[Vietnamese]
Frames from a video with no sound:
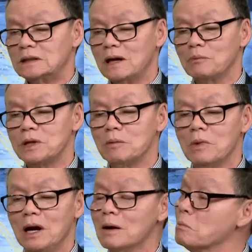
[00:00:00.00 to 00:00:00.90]
thì năm
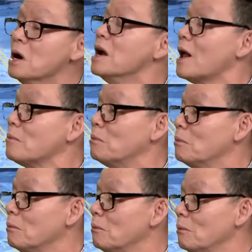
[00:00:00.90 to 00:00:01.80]
90 là 10 năm
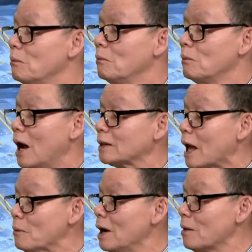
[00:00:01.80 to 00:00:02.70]
à
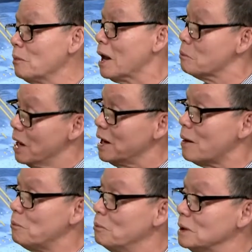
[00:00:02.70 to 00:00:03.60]
85 là 10
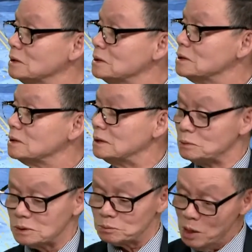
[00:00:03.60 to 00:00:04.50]
năm vâng.
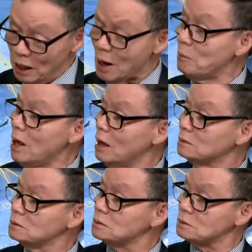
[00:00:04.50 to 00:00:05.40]
10 ờ, năm đó
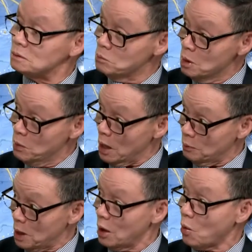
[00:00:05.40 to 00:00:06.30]
10 năm
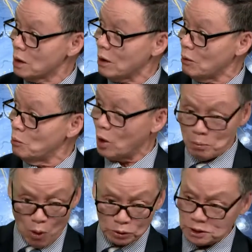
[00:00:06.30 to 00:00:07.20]
rất là quan trọng một cái
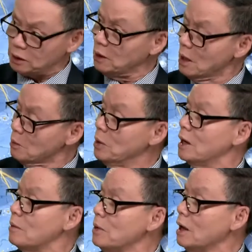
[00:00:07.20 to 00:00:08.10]
mốc chín, 10
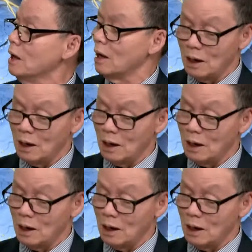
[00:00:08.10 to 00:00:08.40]
năm đó vâng.